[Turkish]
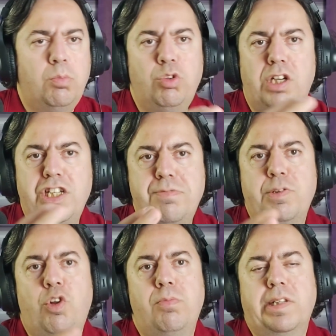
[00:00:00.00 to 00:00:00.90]
Bunların
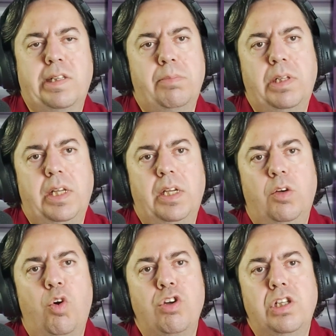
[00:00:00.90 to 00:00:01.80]
hiçbiri olmasa
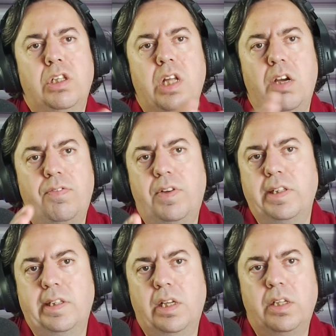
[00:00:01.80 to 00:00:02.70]
bile 10 yıl daha
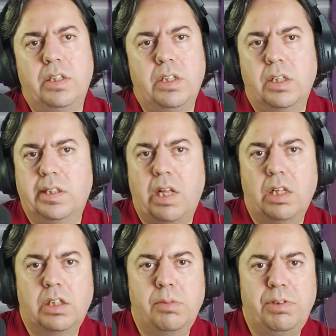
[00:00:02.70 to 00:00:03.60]
fazla
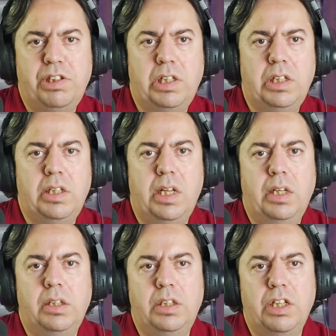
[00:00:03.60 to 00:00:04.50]
sağlıklı bir
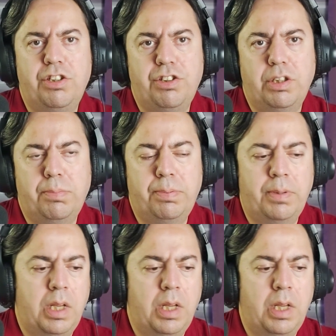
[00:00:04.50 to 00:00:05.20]
şekilde yaşayıp